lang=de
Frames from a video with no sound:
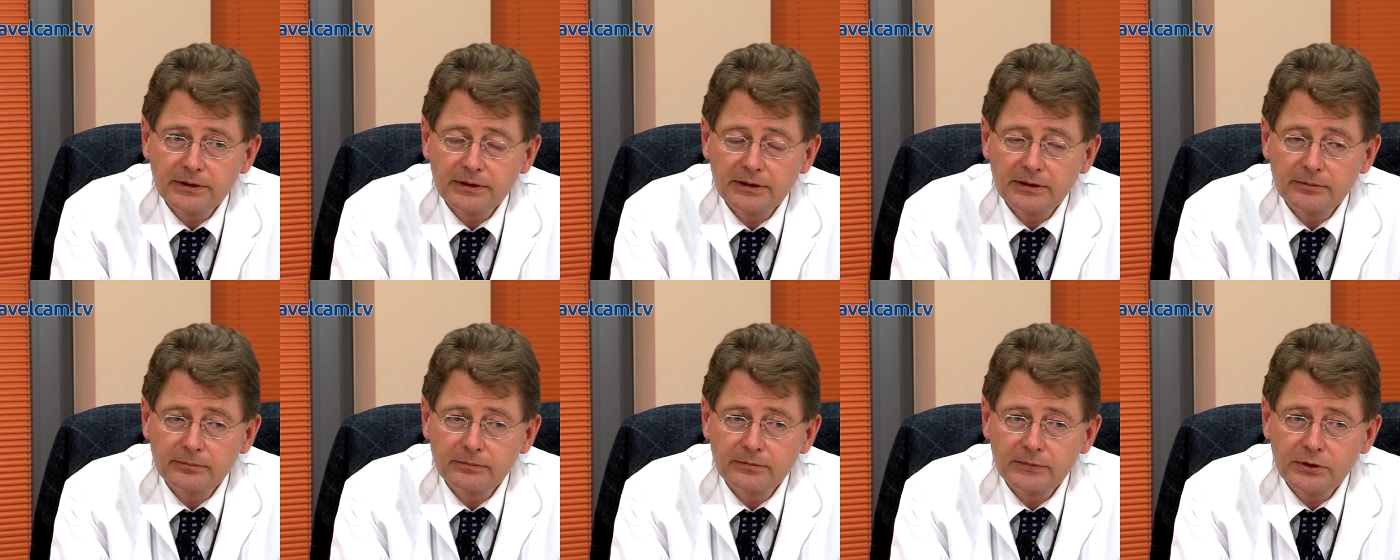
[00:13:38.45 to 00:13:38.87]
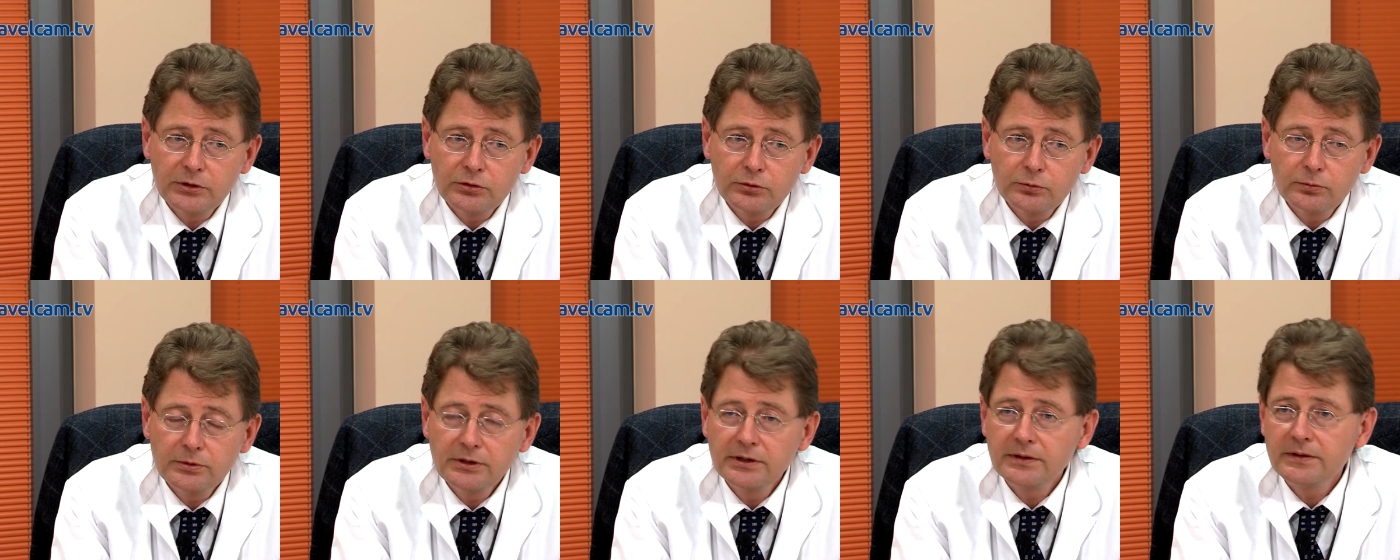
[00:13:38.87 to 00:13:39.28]
Ähm, die
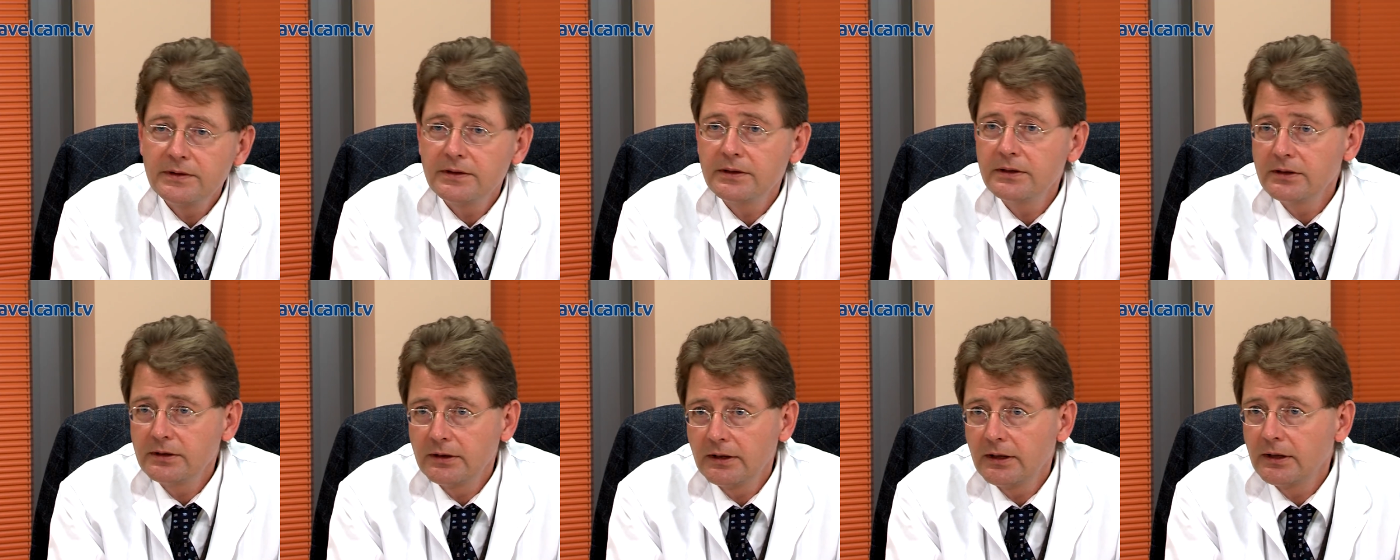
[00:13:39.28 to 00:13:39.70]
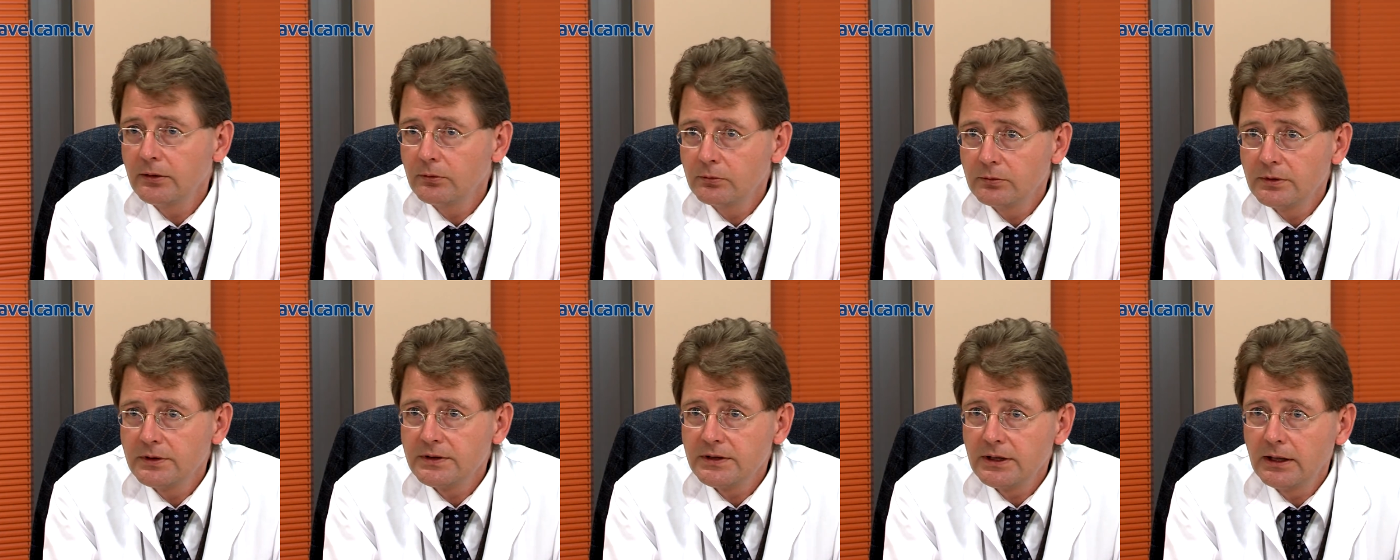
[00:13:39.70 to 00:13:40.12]
Studien sind ja in
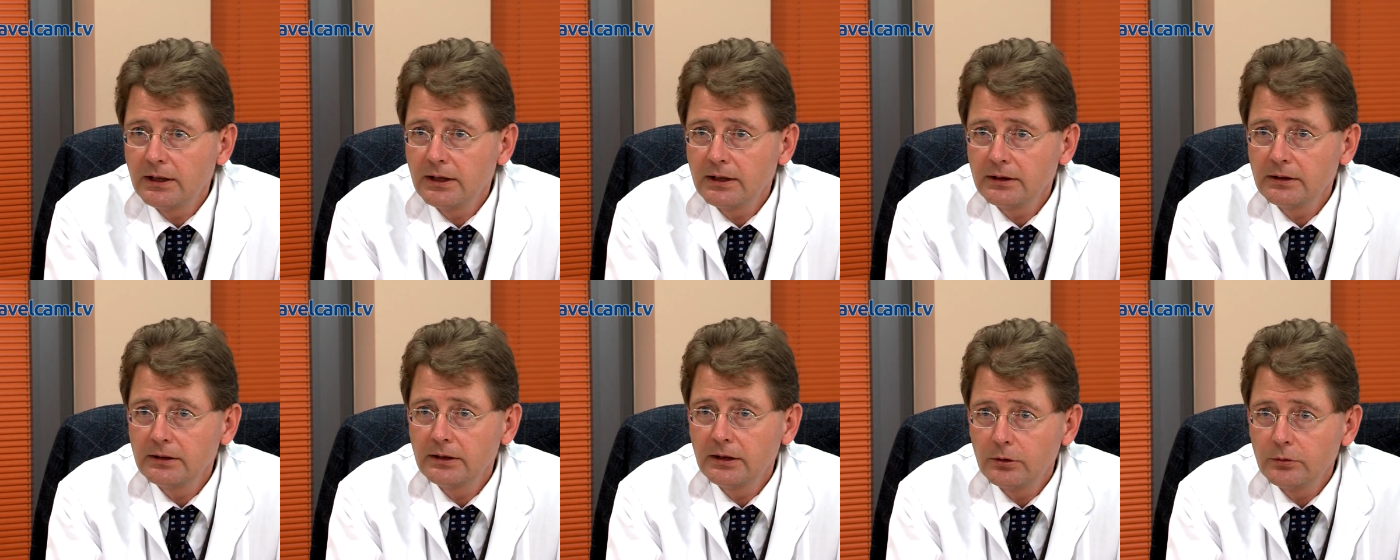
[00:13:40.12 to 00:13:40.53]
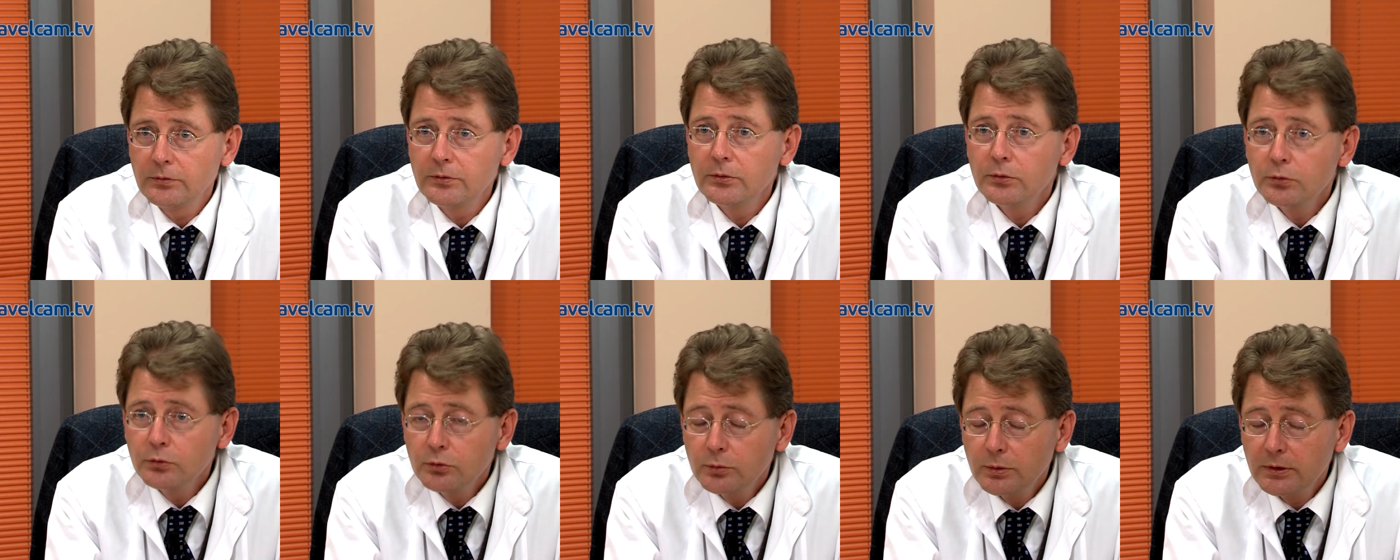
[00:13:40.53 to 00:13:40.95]
den USA
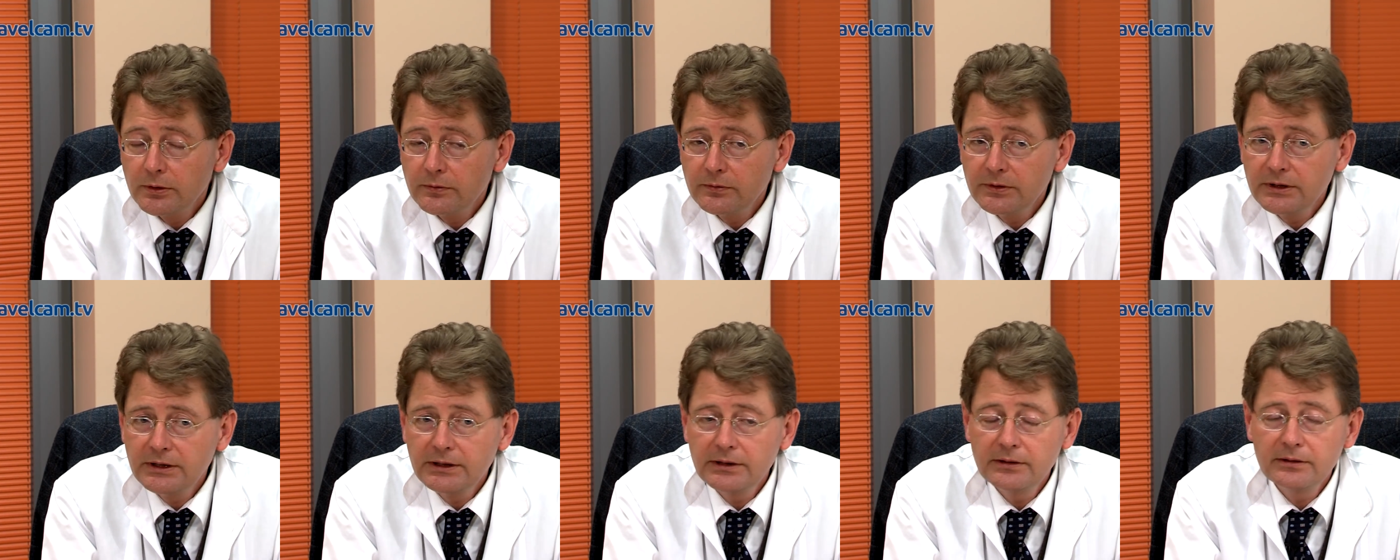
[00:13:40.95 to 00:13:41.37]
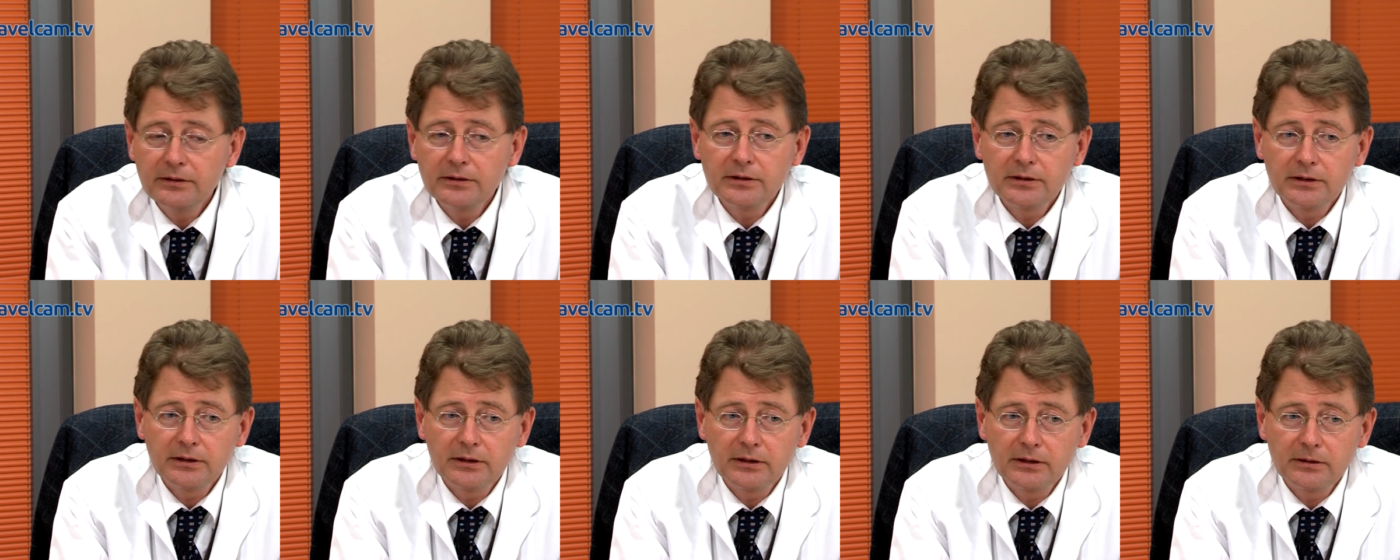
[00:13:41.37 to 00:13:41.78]
gelaufen,
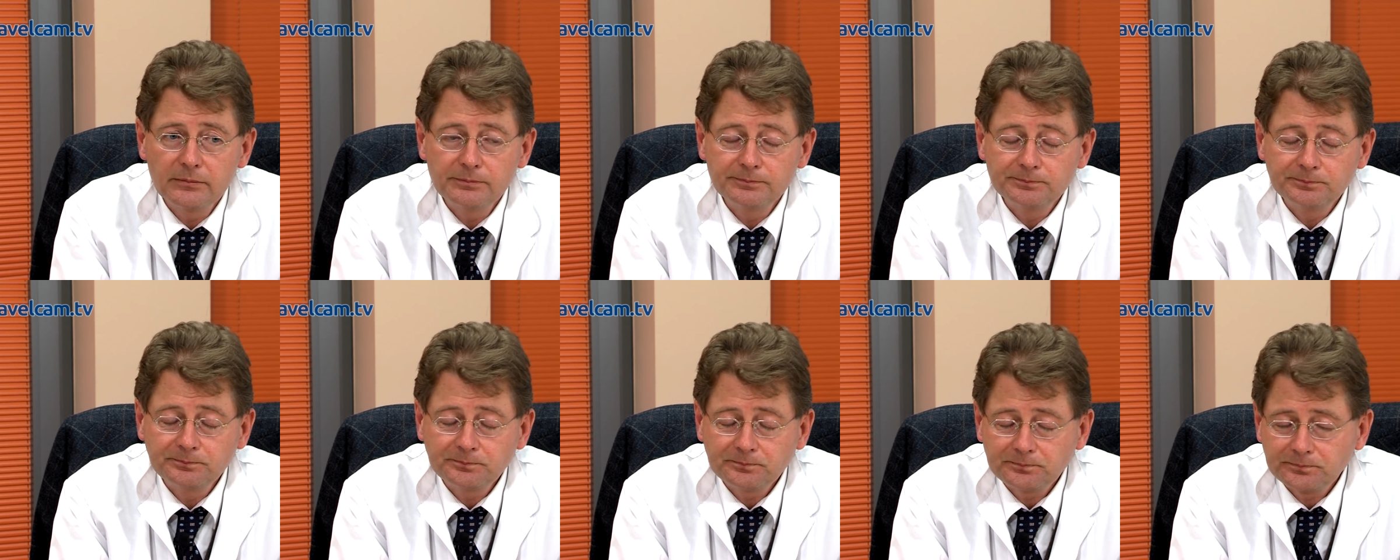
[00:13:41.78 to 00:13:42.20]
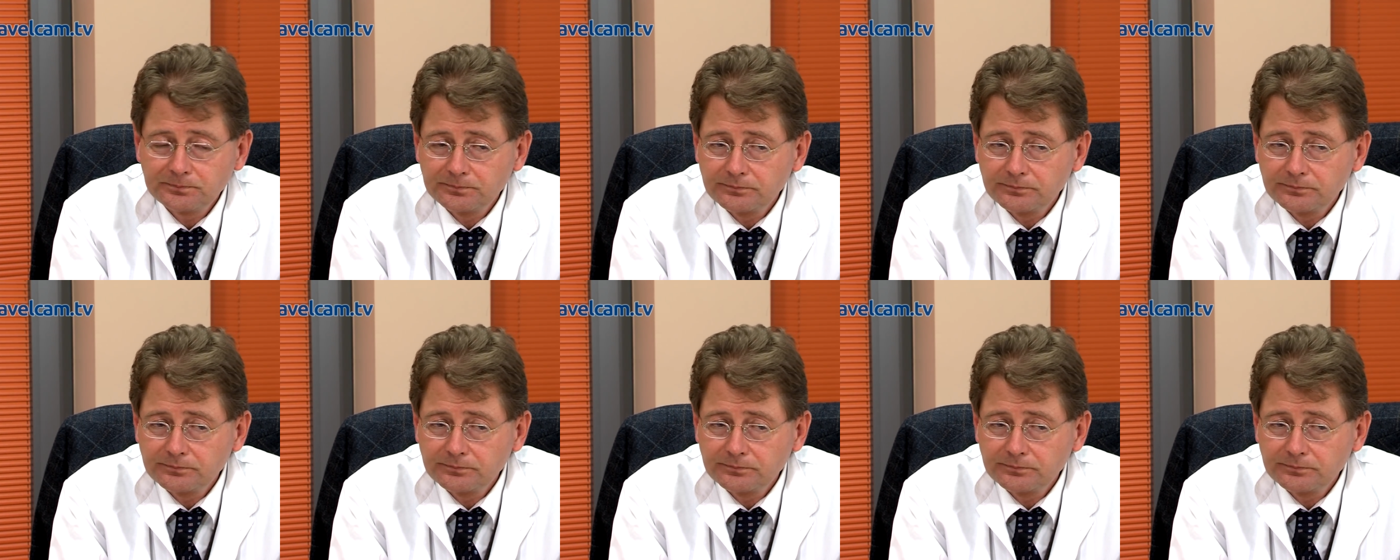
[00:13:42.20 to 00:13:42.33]
überwiegend. Ähm,